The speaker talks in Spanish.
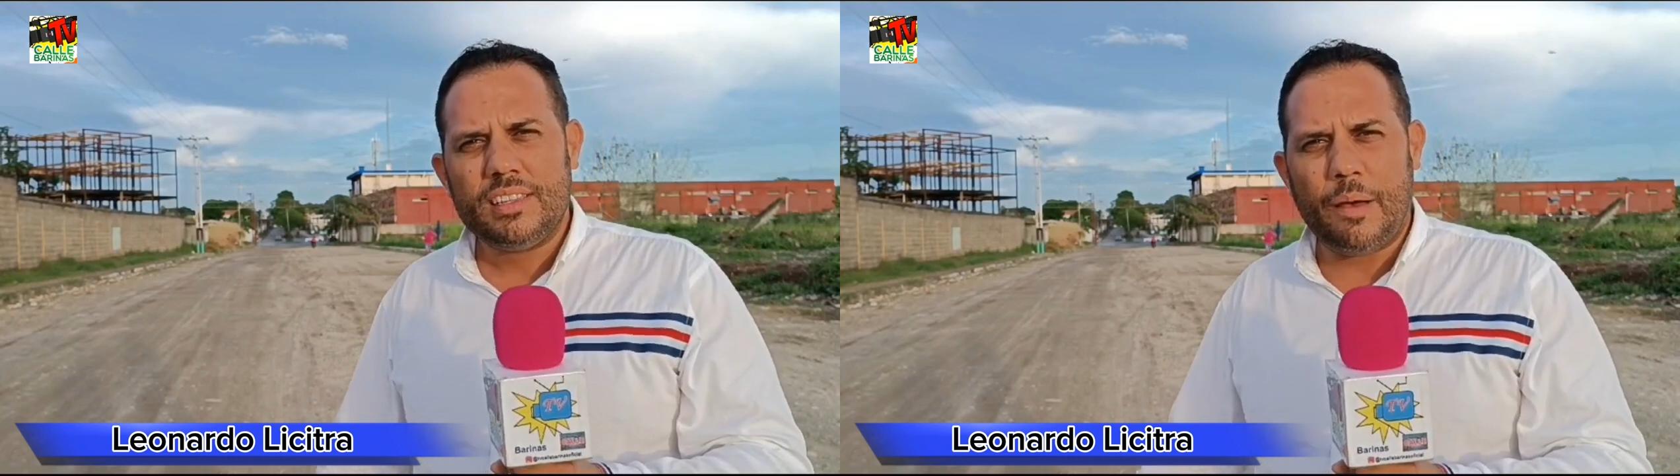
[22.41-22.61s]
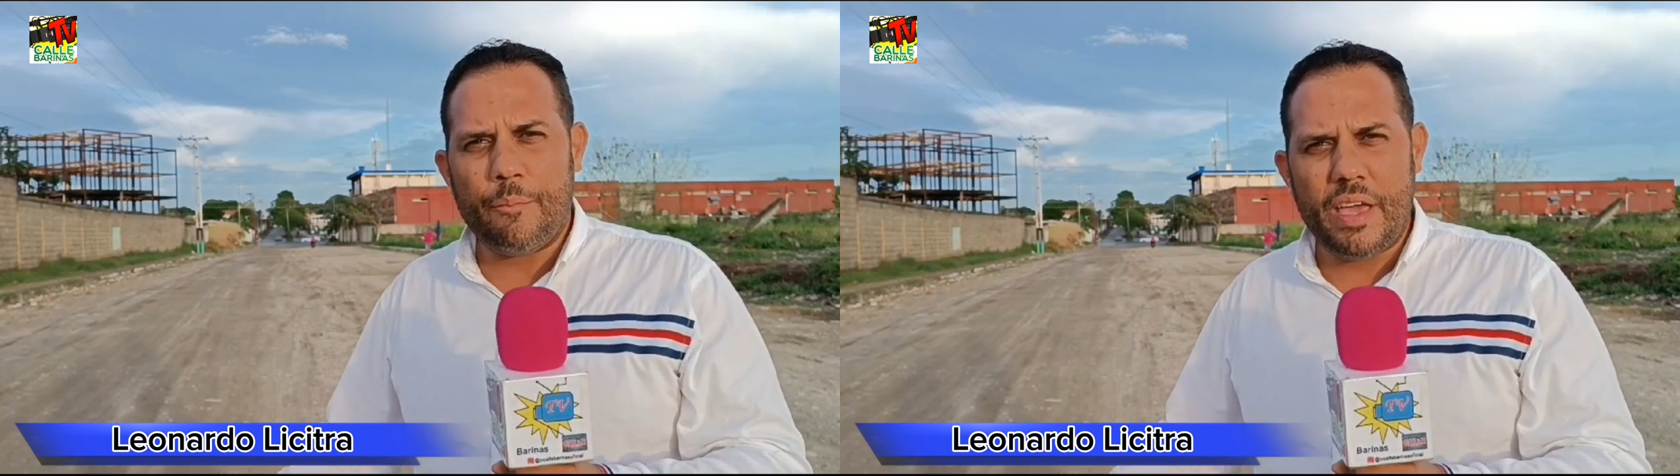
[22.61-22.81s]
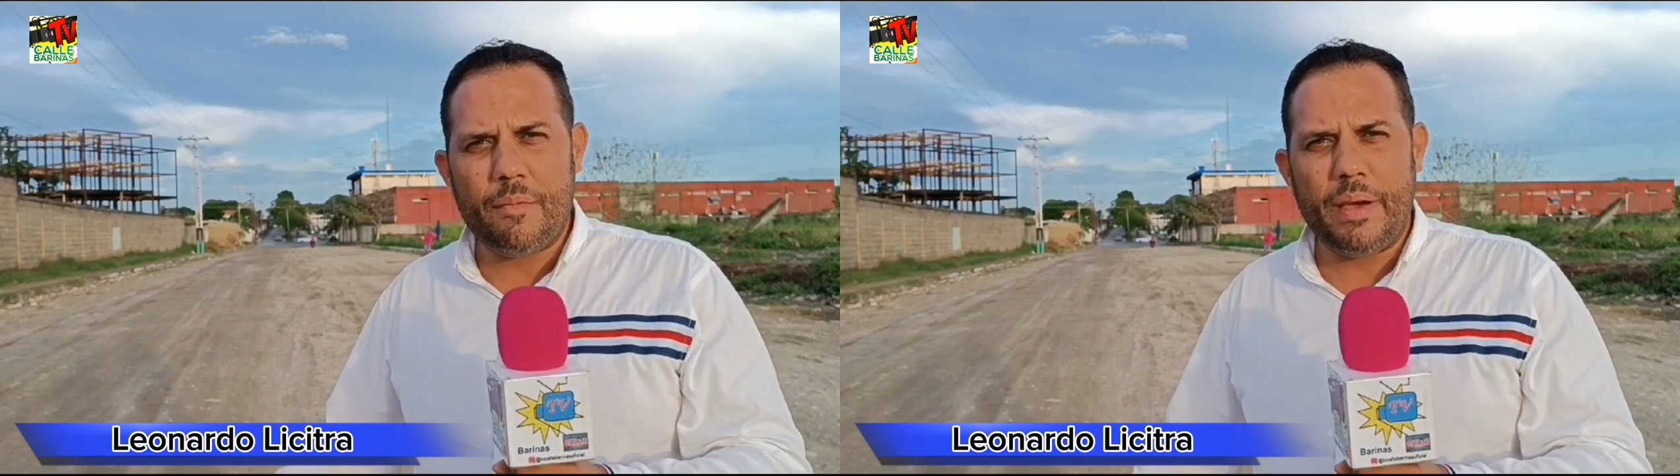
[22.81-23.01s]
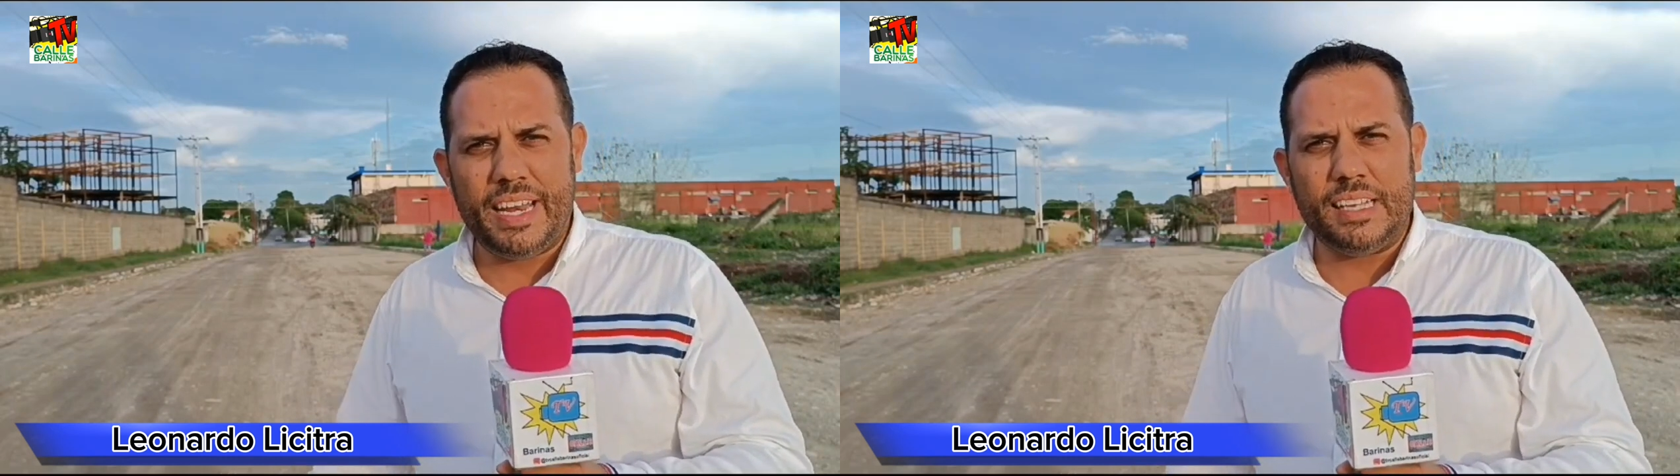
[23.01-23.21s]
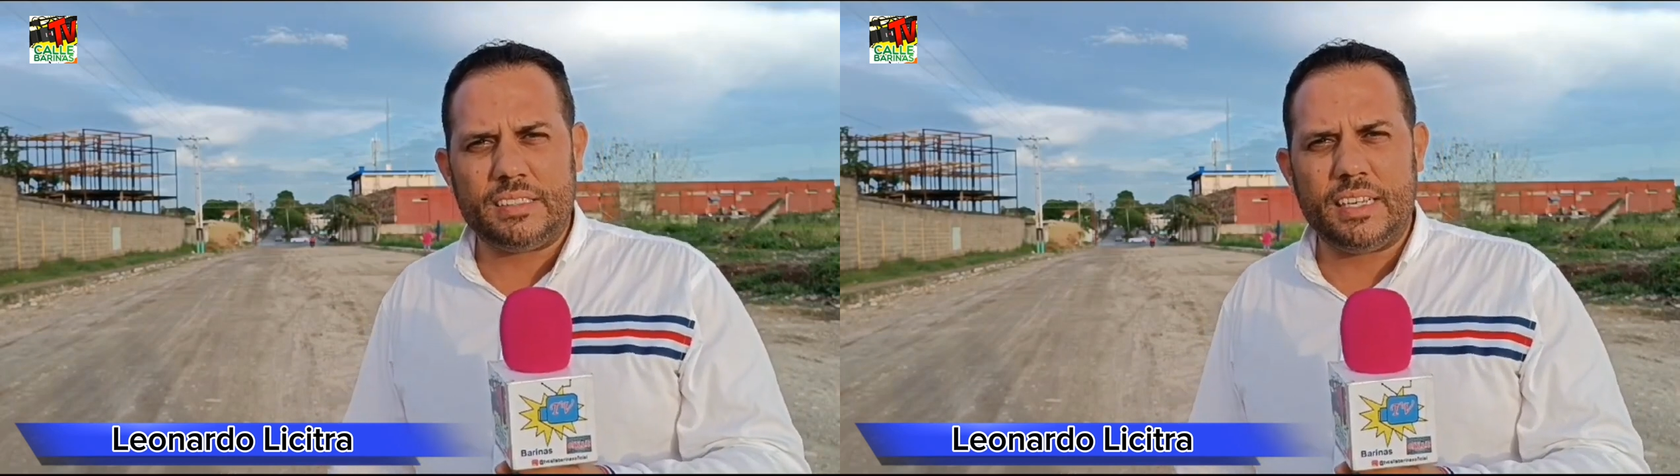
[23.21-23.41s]
también
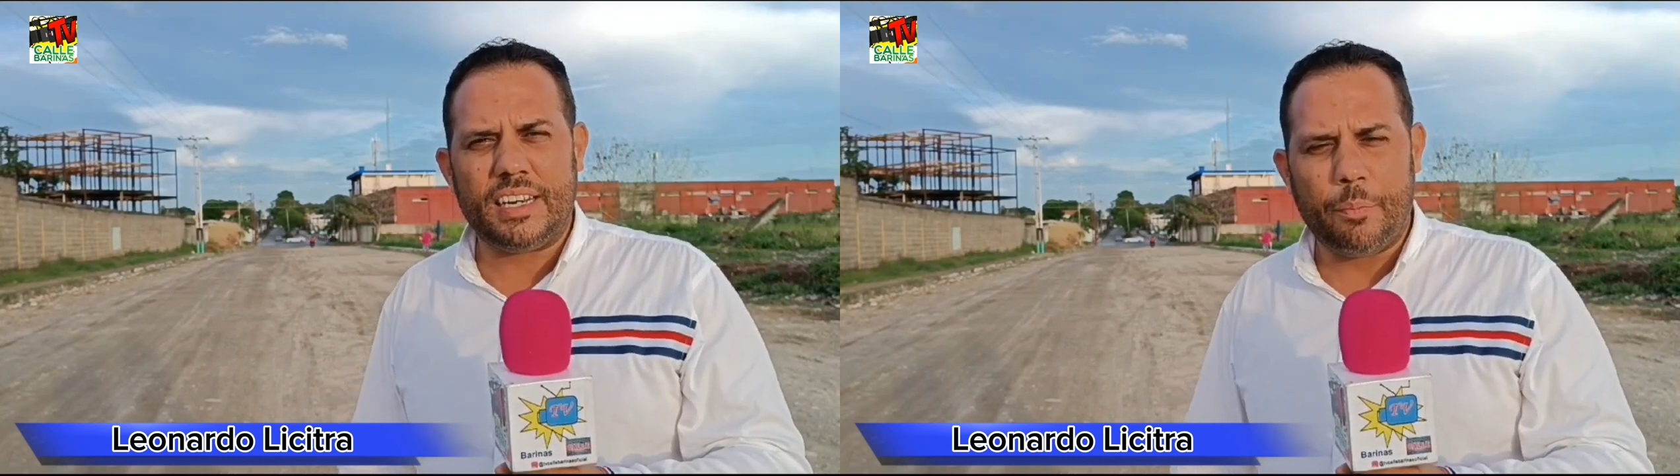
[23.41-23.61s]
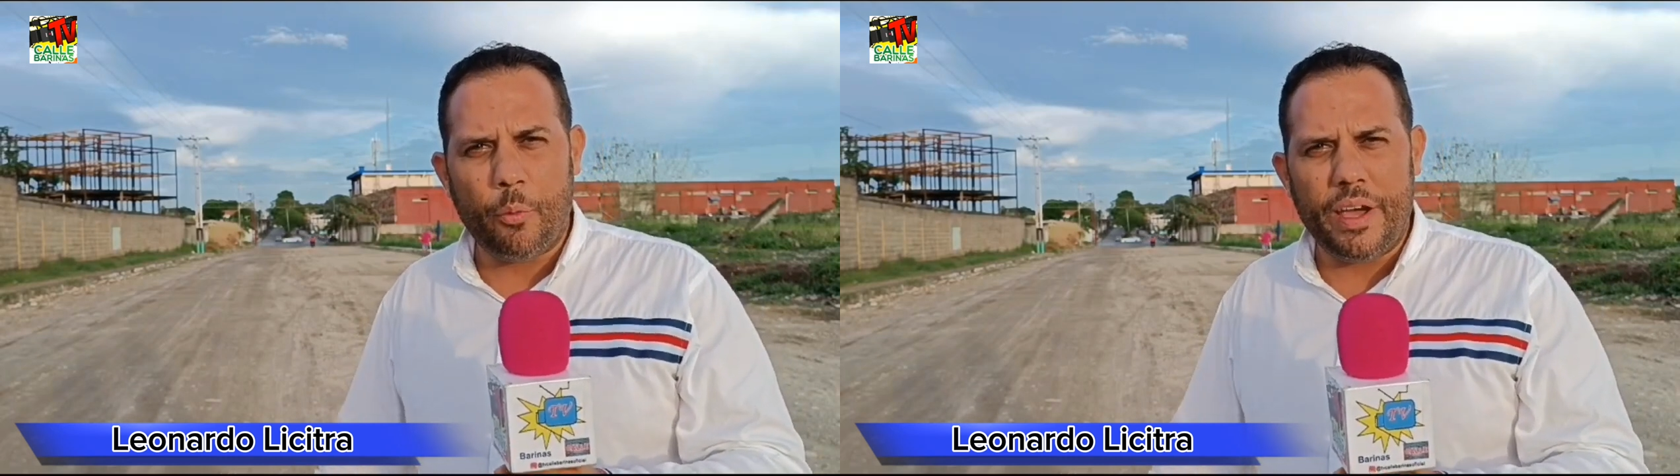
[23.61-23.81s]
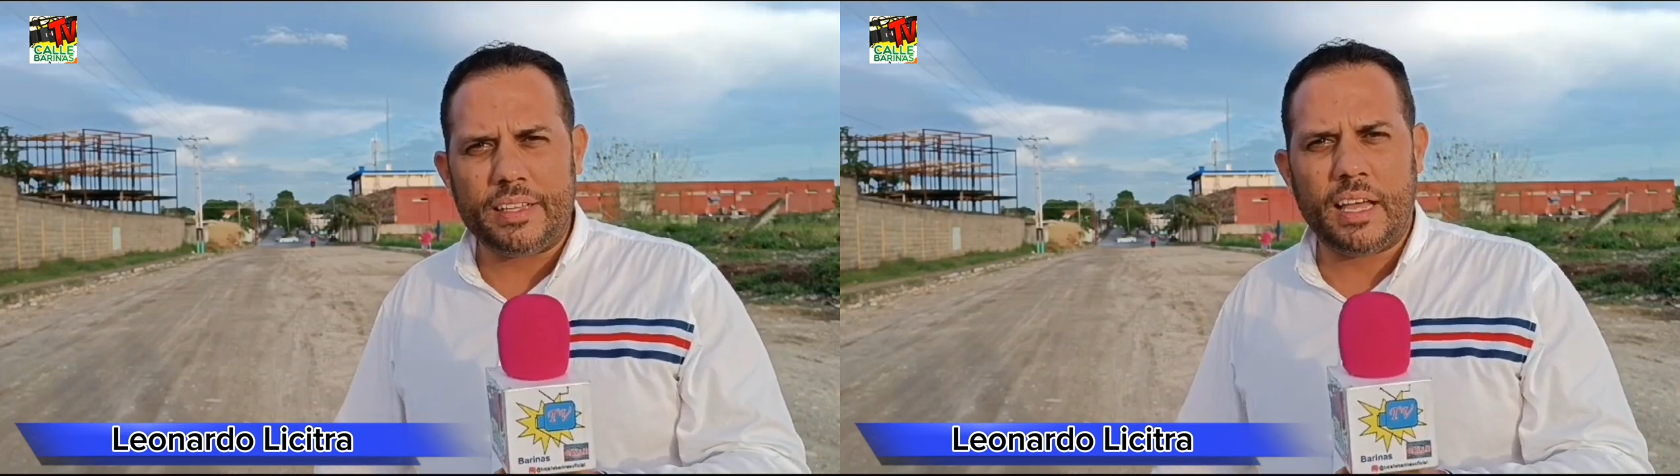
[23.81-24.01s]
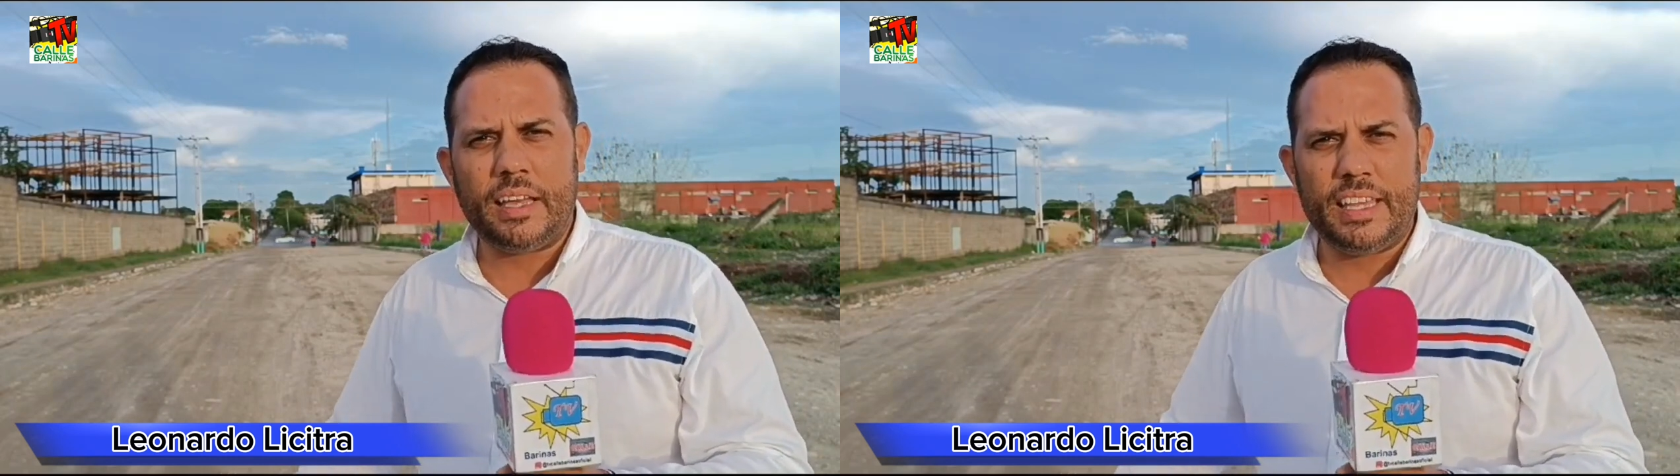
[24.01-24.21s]
merece respuesta